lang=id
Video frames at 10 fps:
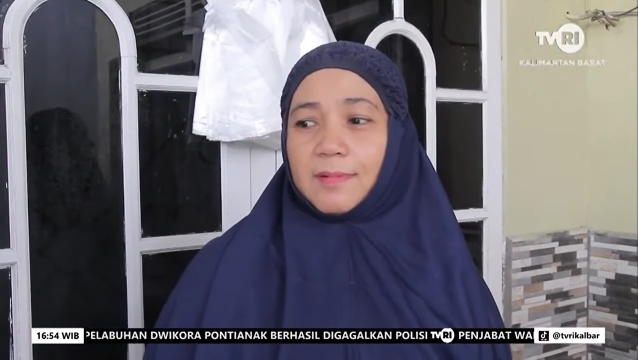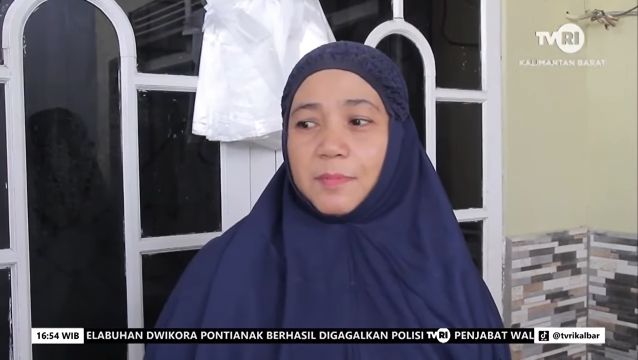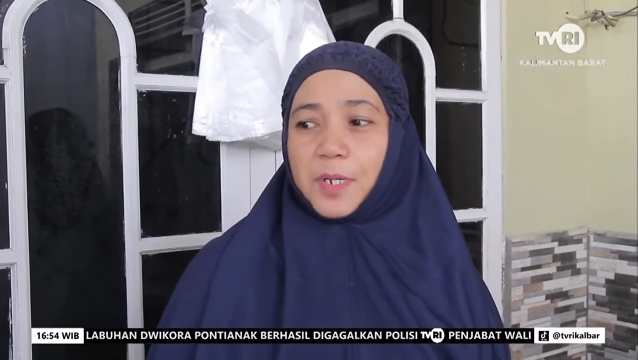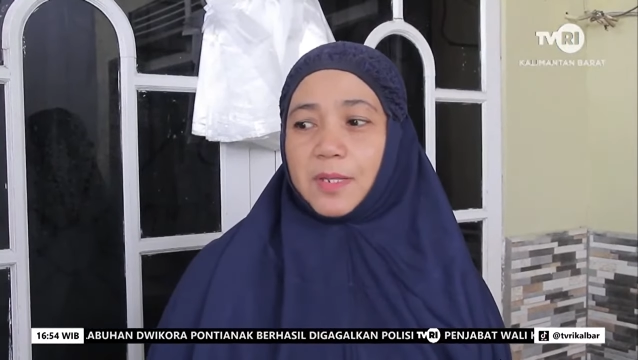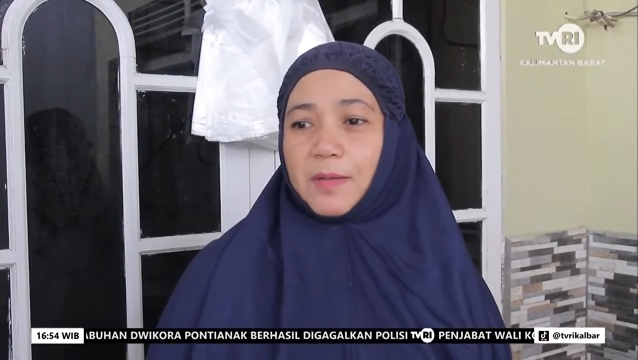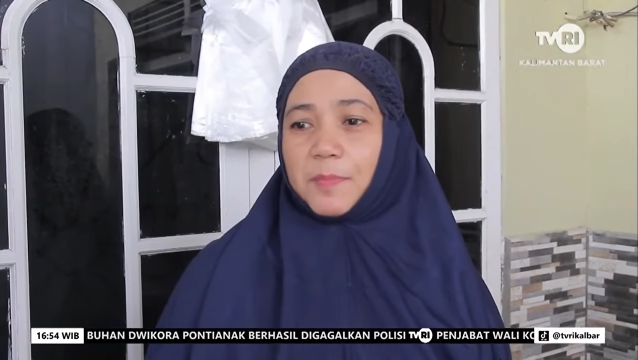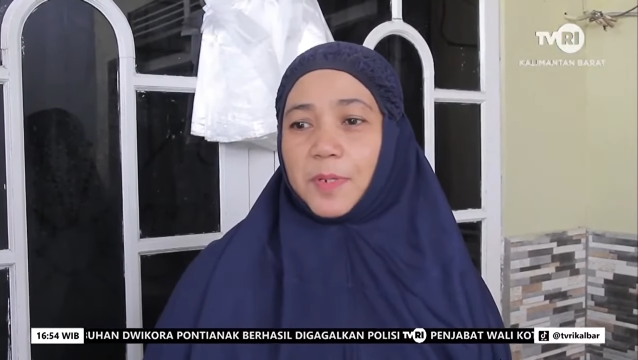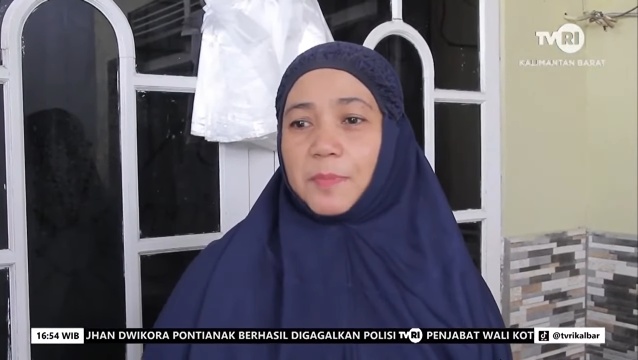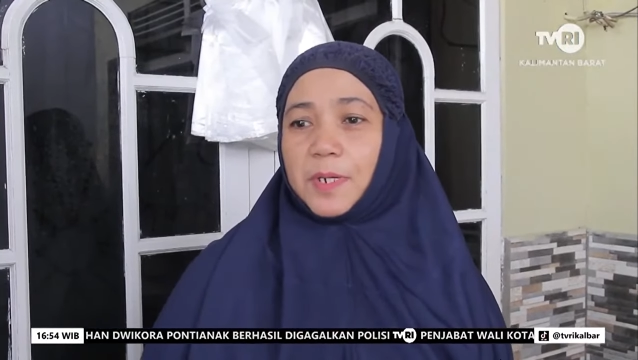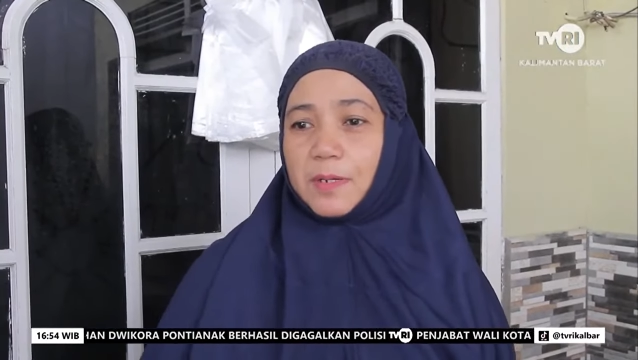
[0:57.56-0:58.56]
Kemarin
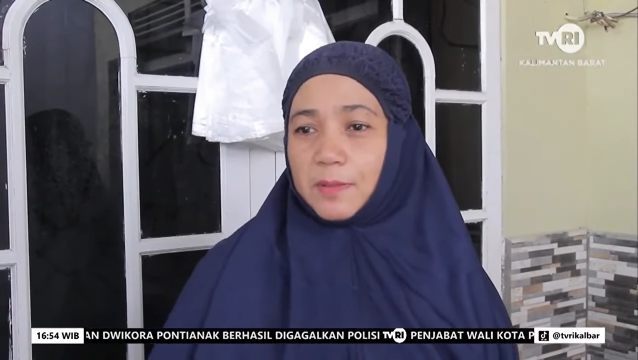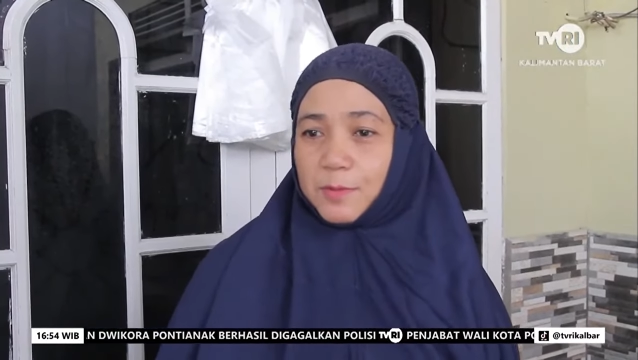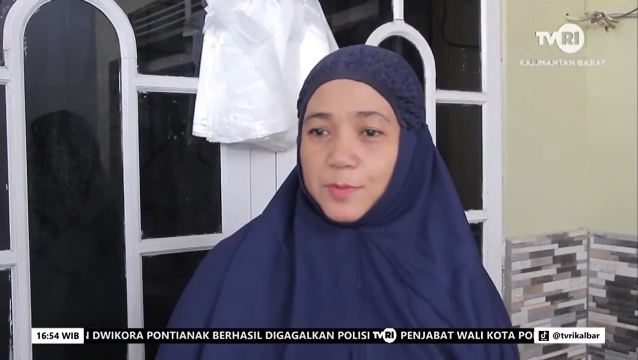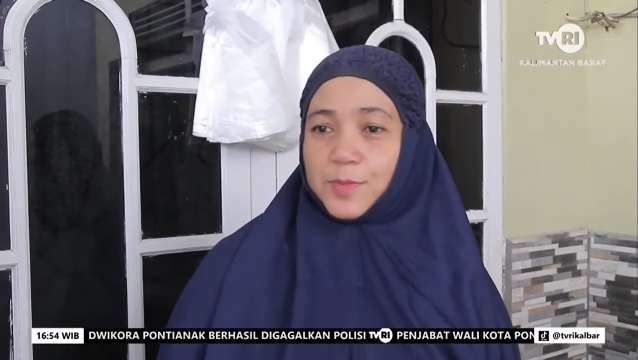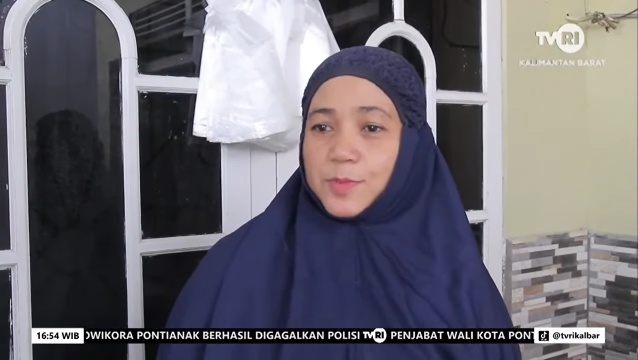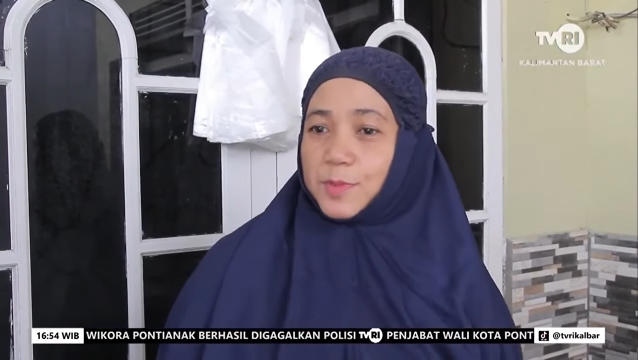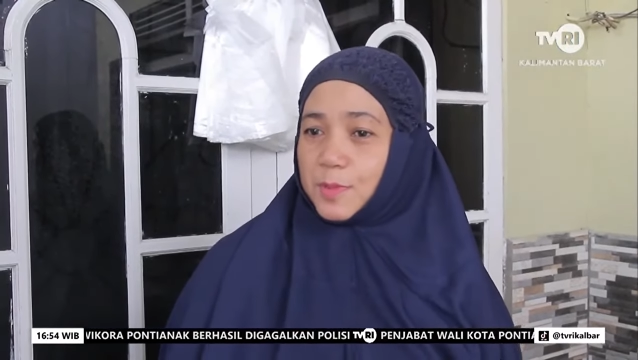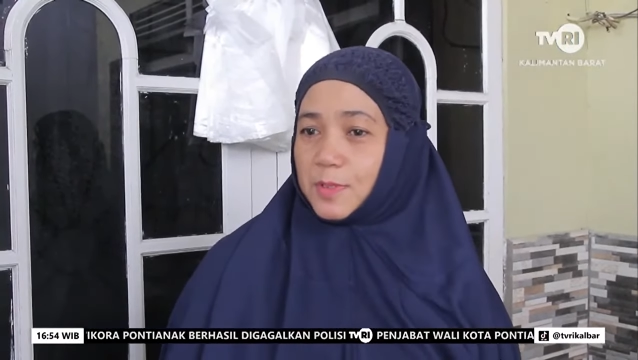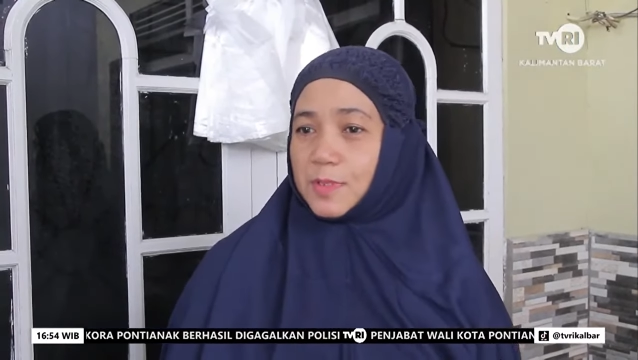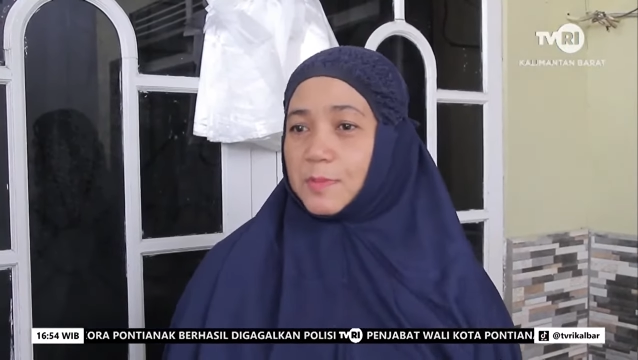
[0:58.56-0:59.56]
hampir 500
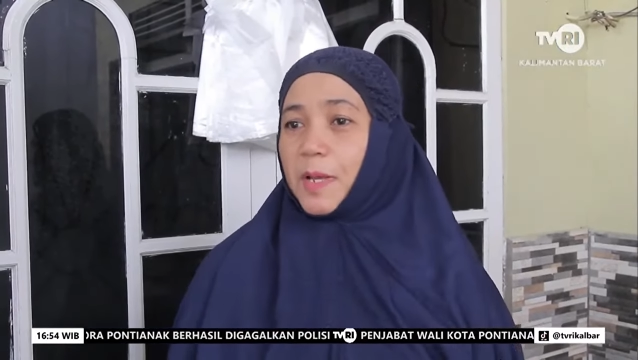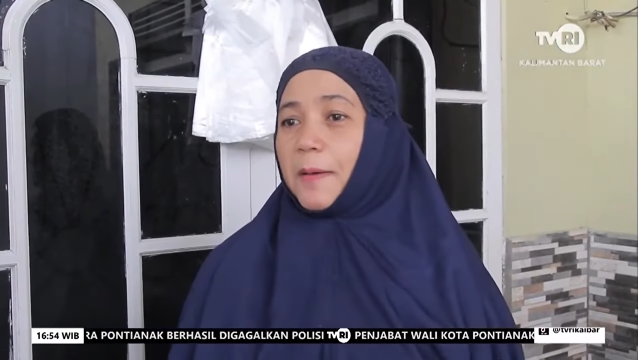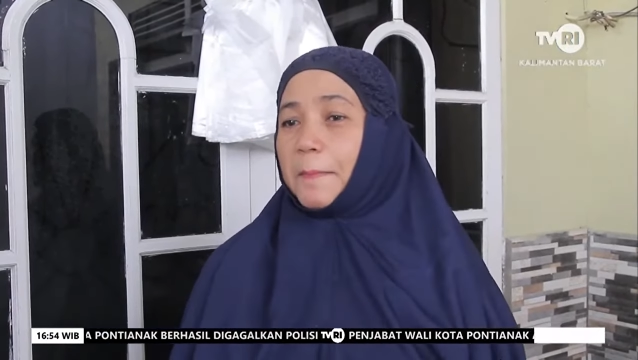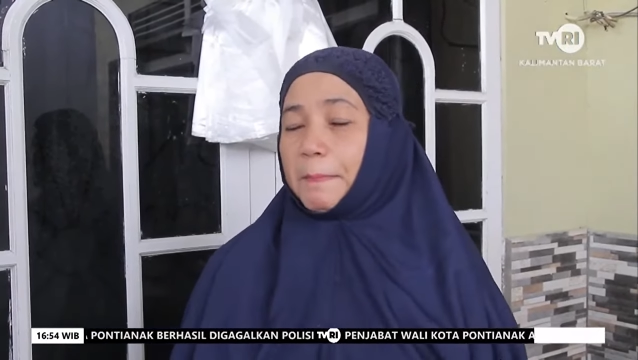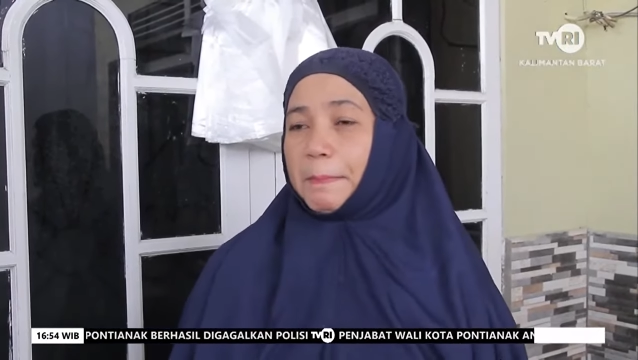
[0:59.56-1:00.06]
semalam,